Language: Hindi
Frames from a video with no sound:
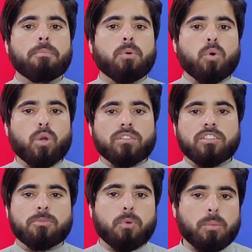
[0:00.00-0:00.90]
पोको
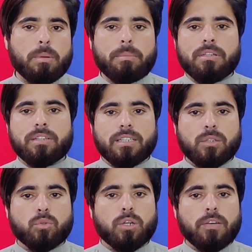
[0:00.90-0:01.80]
एक्सिस प्रो भी मिल जाते
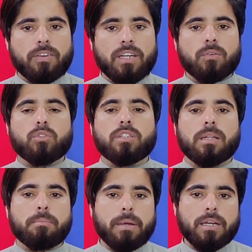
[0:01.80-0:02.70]
हैं तो डेफिनेटली वो
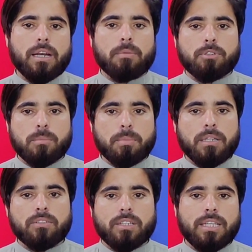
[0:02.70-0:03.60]
ज़्यादा बेटर ऑप्शन
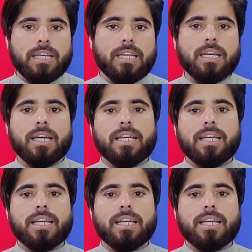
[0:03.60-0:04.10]
बन जाते हैं